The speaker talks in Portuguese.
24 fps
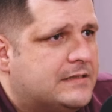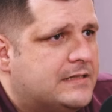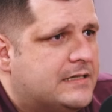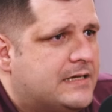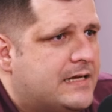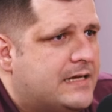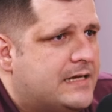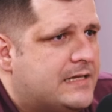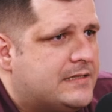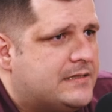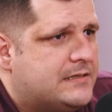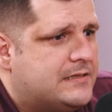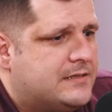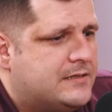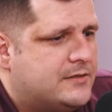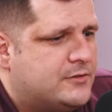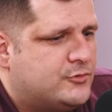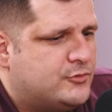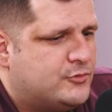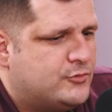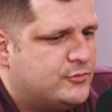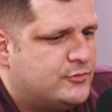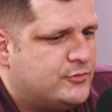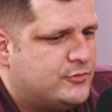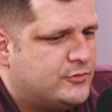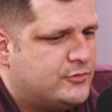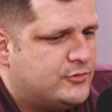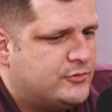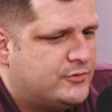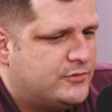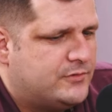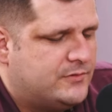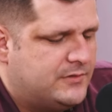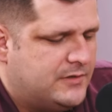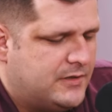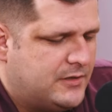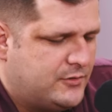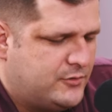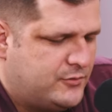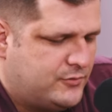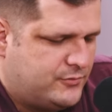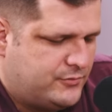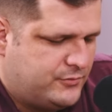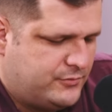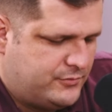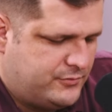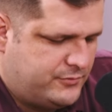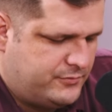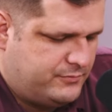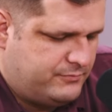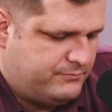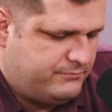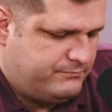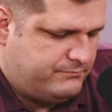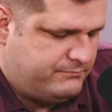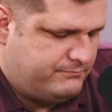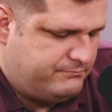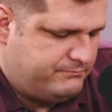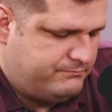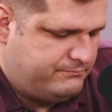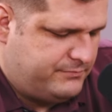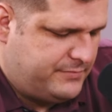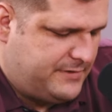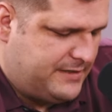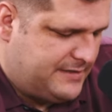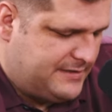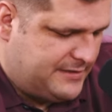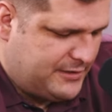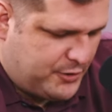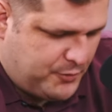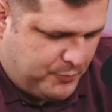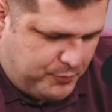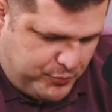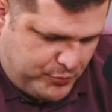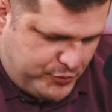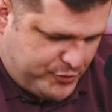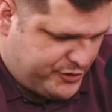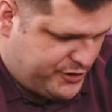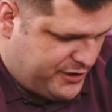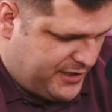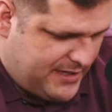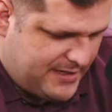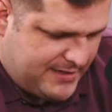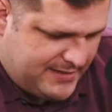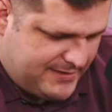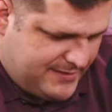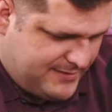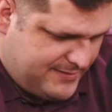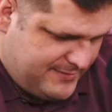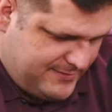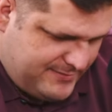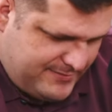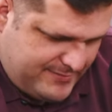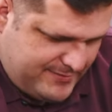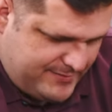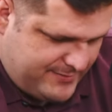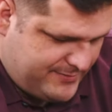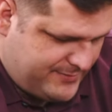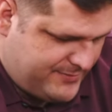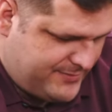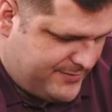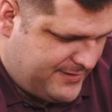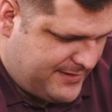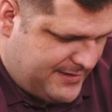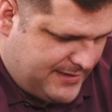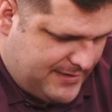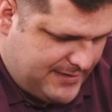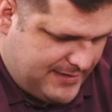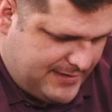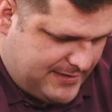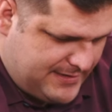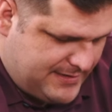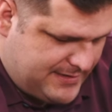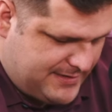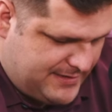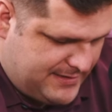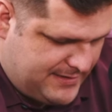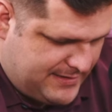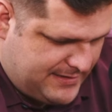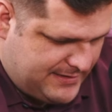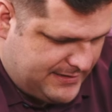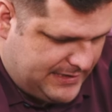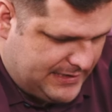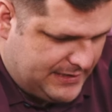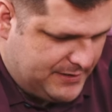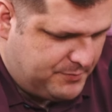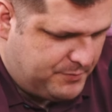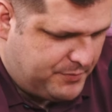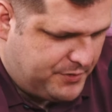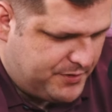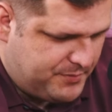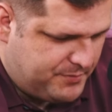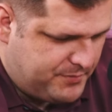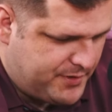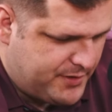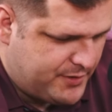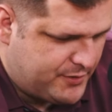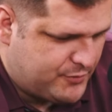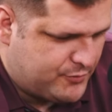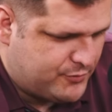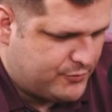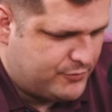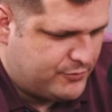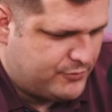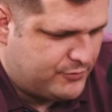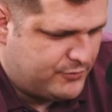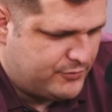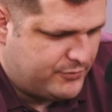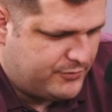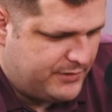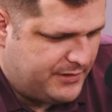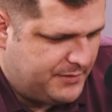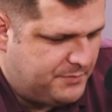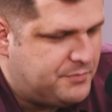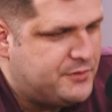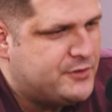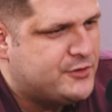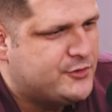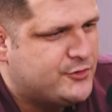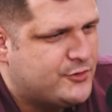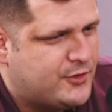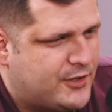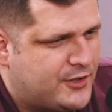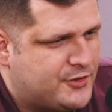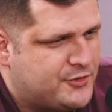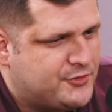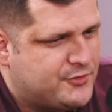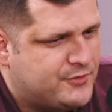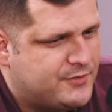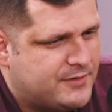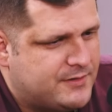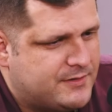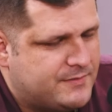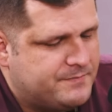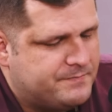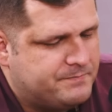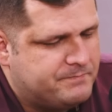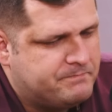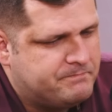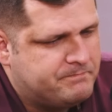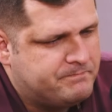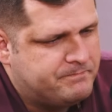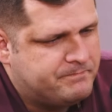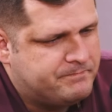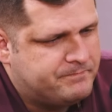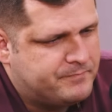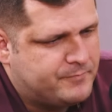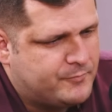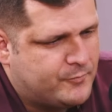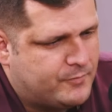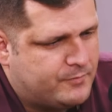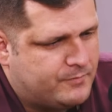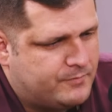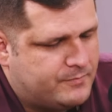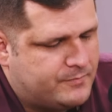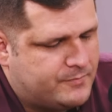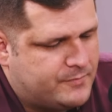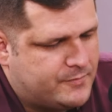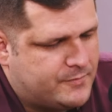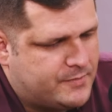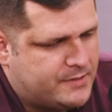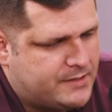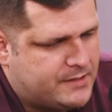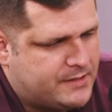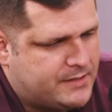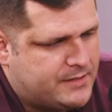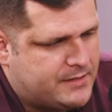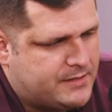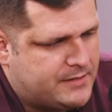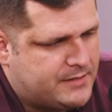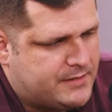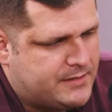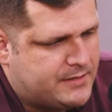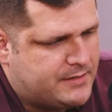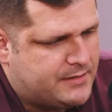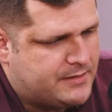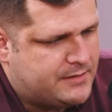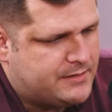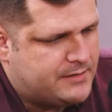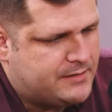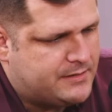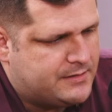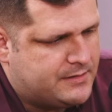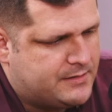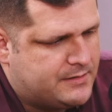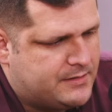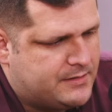É, dando, dando, tentando puxar, né, a, aquele primeiro episódio, né, é, né,